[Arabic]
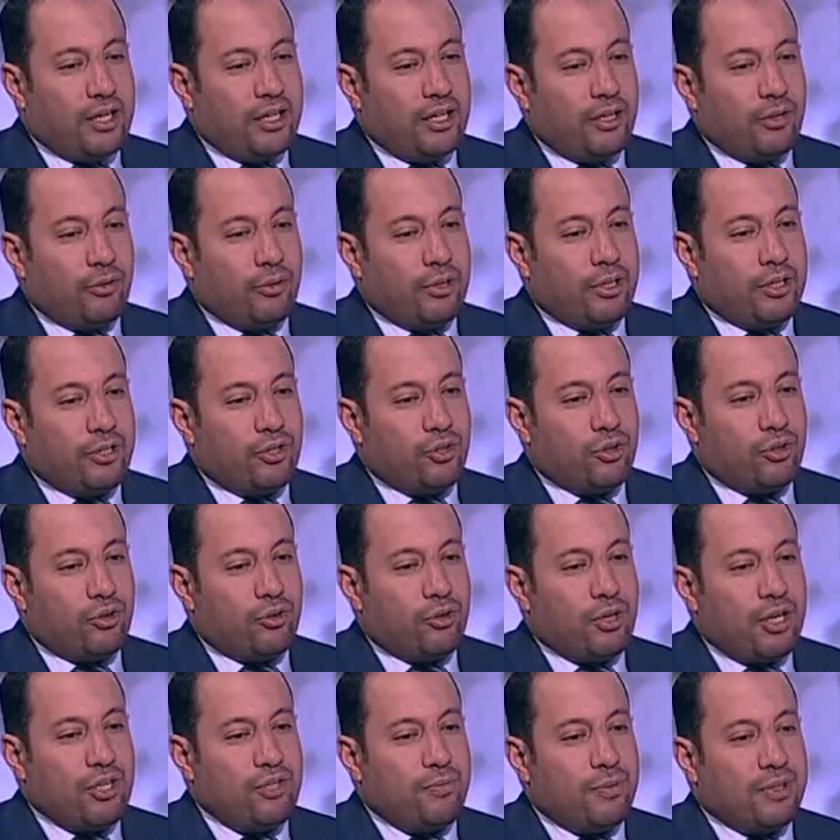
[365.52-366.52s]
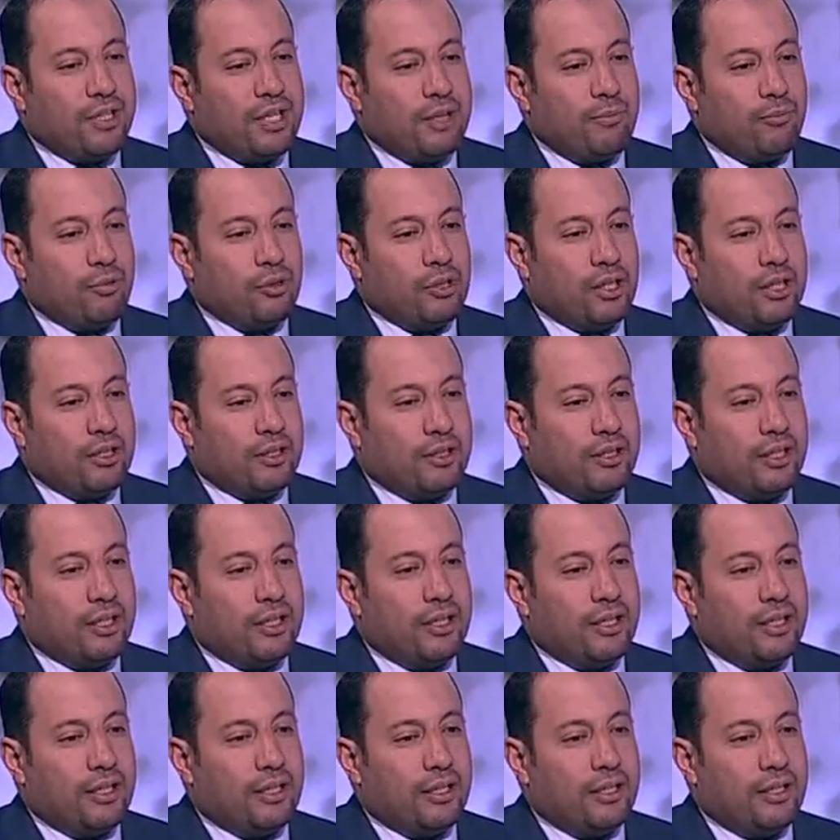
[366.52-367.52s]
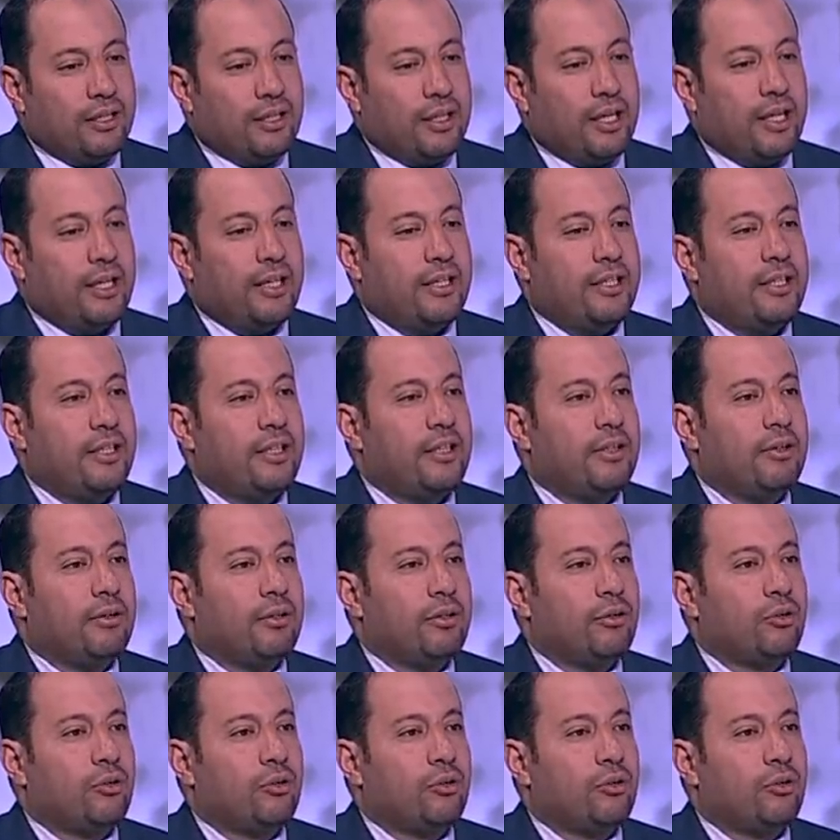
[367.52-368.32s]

أنه يشن هجمة مضادة يعني